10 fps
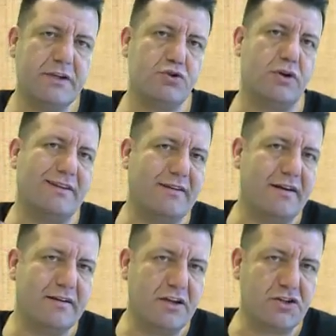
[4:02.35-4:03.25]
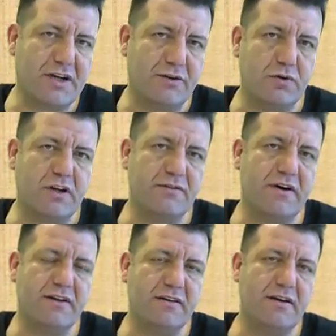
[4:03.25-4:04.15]
Sonra tek değişken türünden
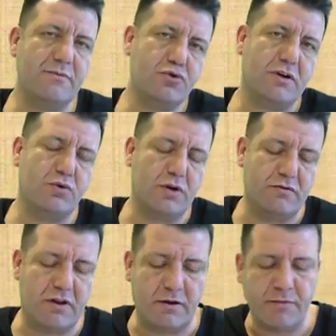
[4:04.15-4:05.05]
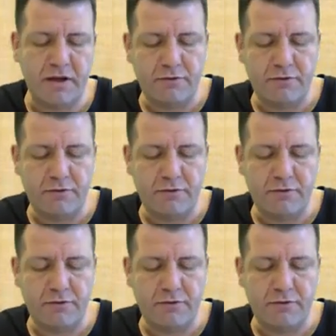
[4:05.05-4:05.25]
ifade edelim. Sonra türevini alalım.